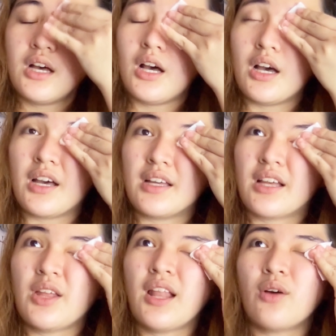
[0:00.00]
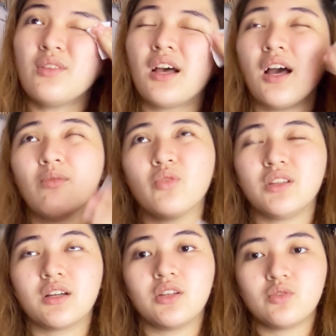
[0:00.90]
Uh, ngayon lang ako nakaamoy
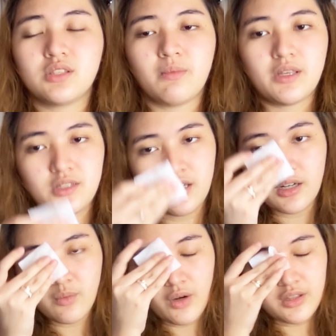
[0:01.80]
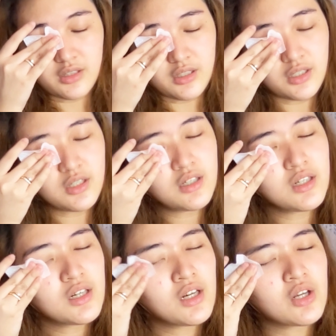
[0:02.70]
na ganito sa micellar water
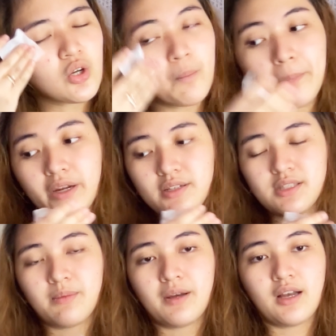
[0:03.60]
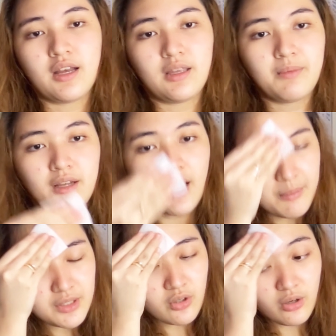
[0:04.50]
compare sa mga ibang
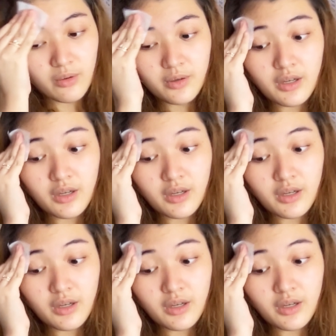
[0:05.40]
gamit ko.